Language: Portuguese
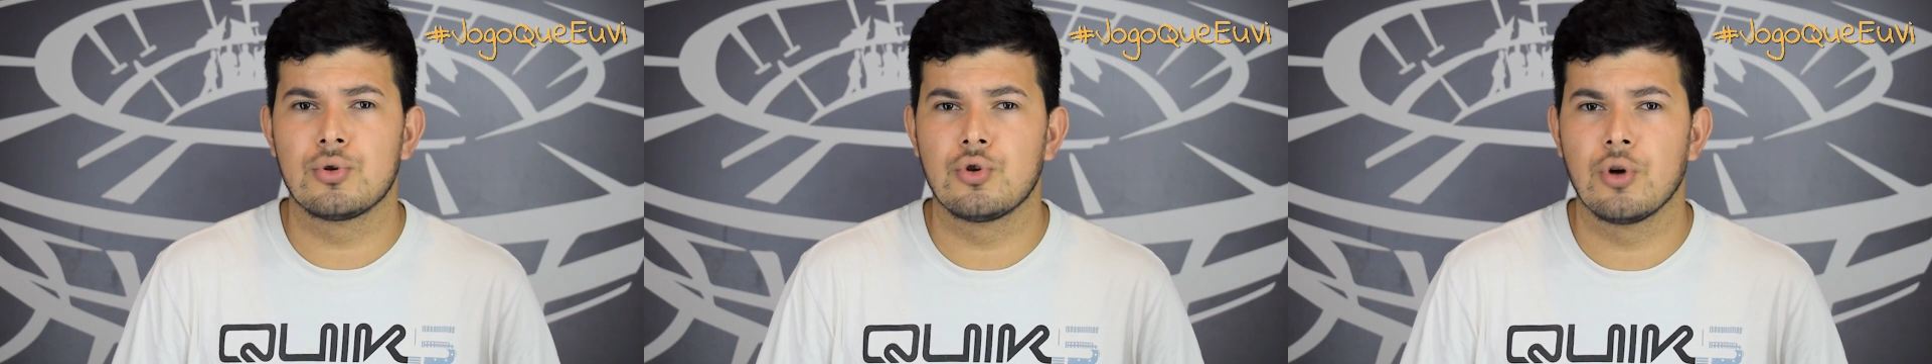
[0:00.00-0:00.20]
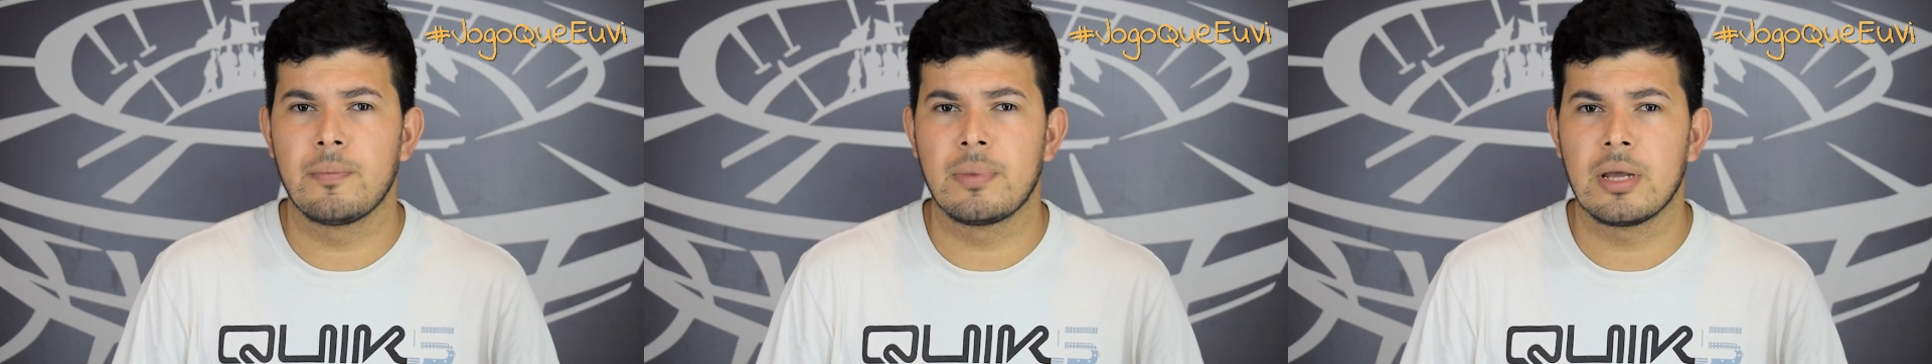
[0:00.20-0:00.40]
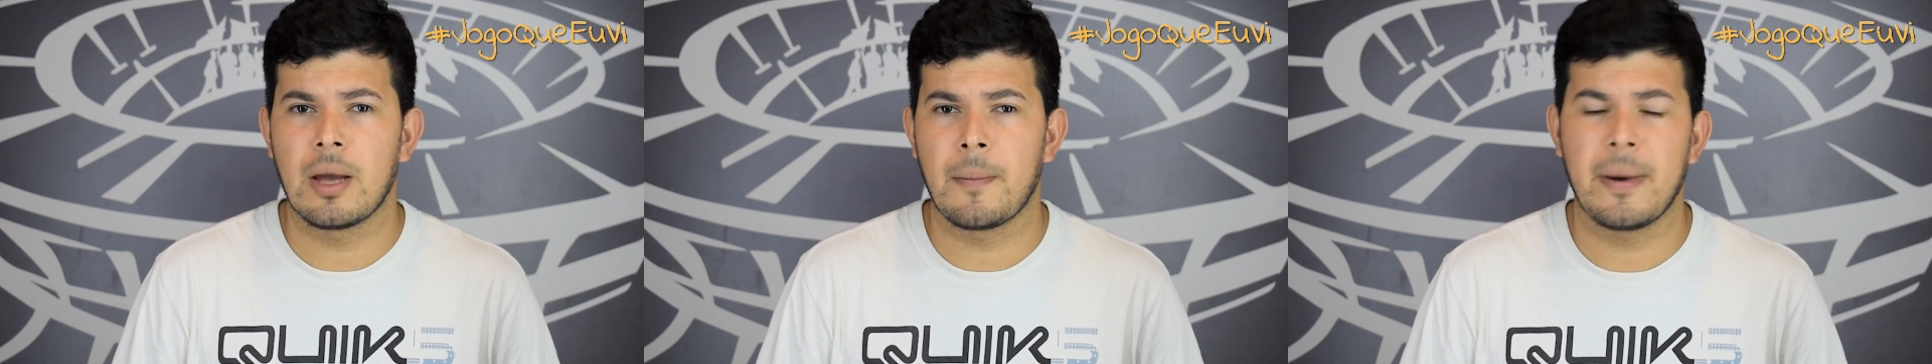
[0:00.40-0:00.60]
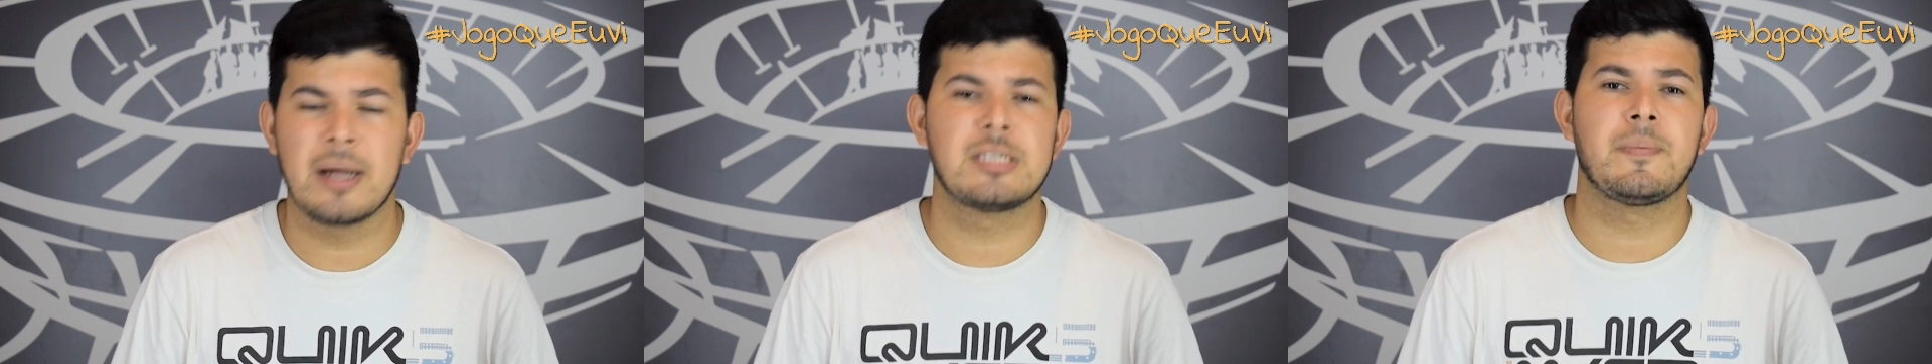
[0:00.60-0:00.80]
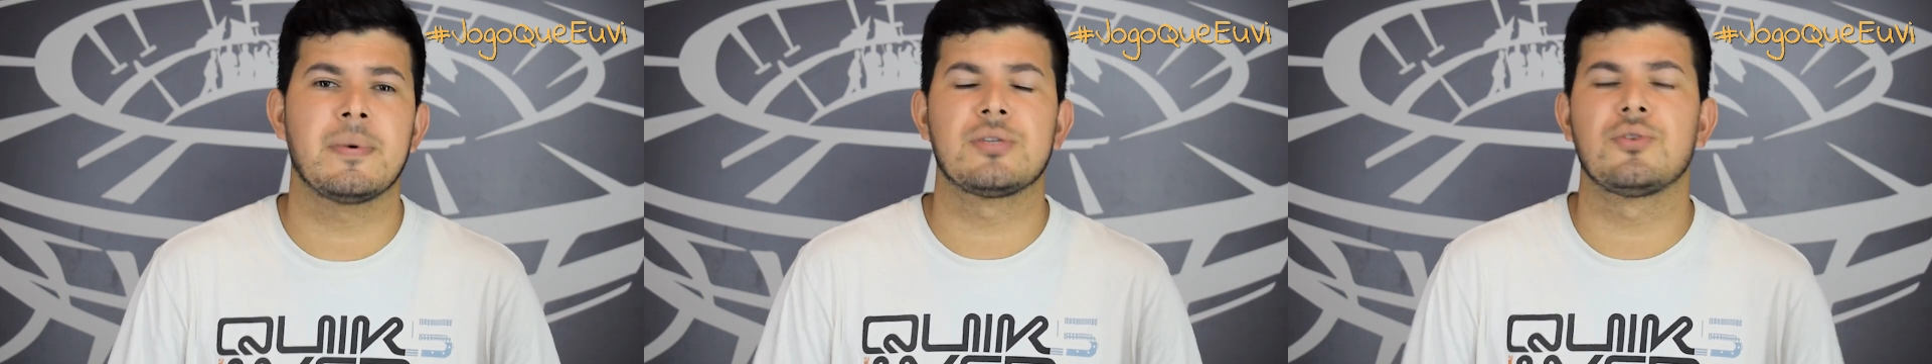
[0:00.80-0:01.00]
sobre a
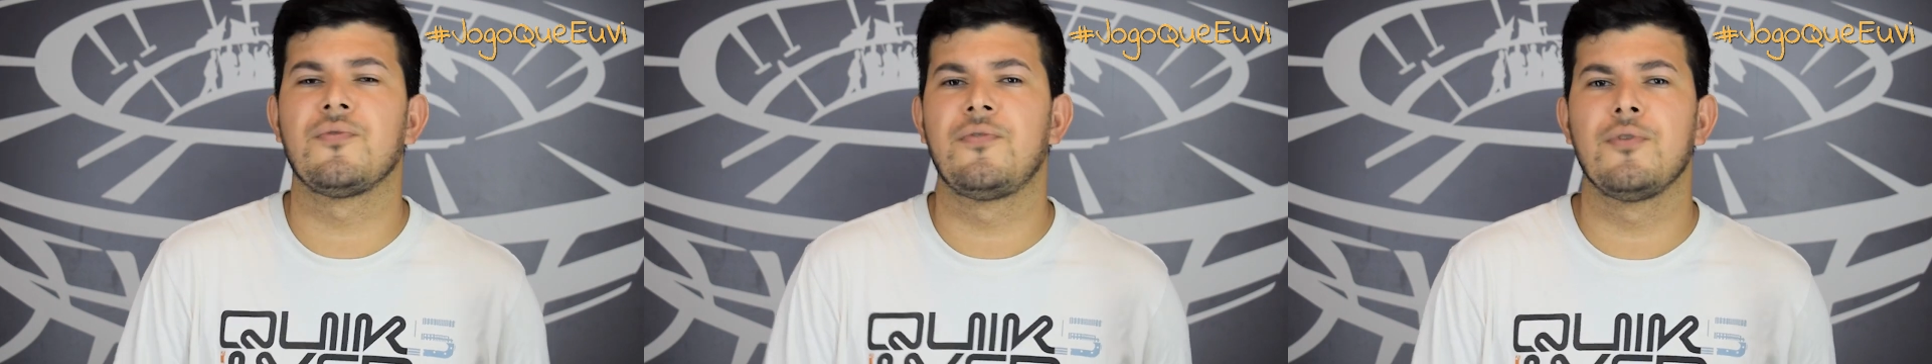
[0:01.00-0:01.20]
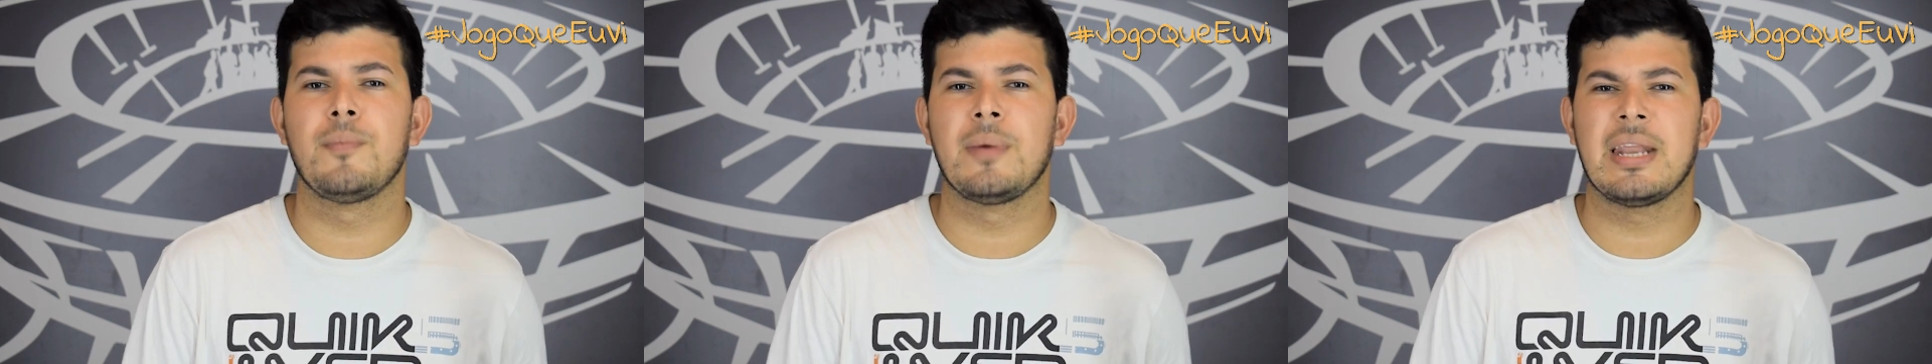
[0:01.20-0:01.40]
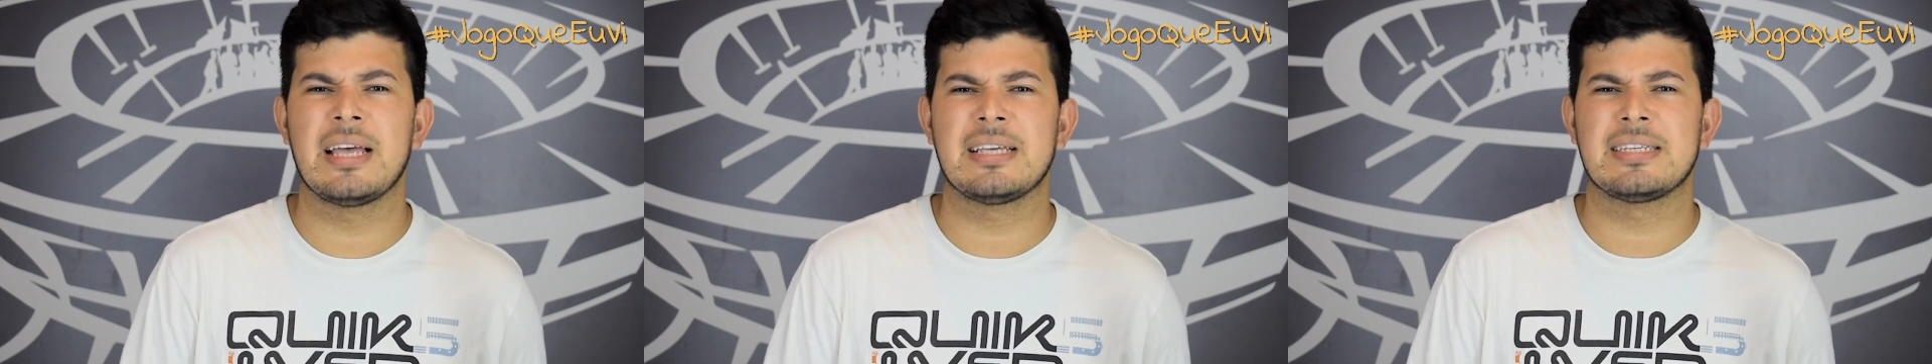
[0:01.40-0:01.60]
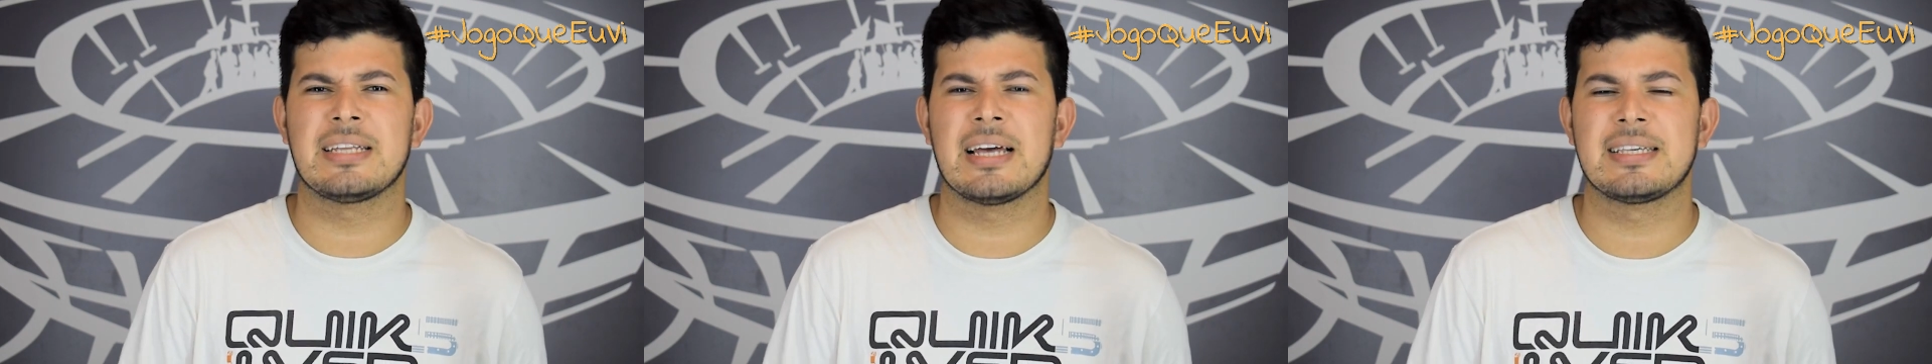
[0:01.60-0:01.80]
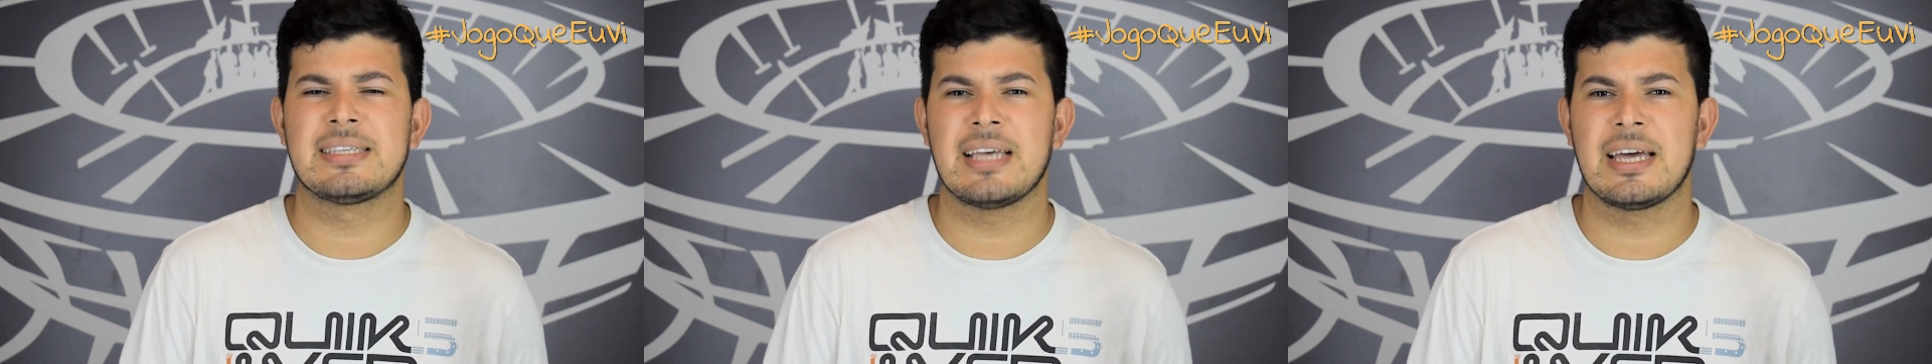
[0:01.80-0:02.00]
participação do Fluminense
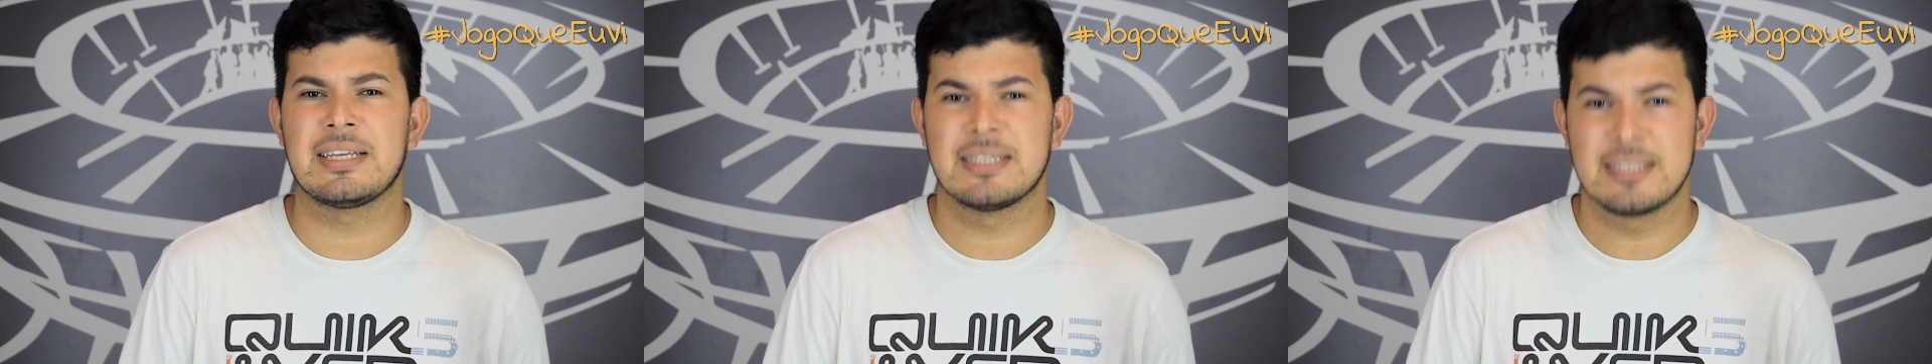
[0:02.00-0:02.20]
na Série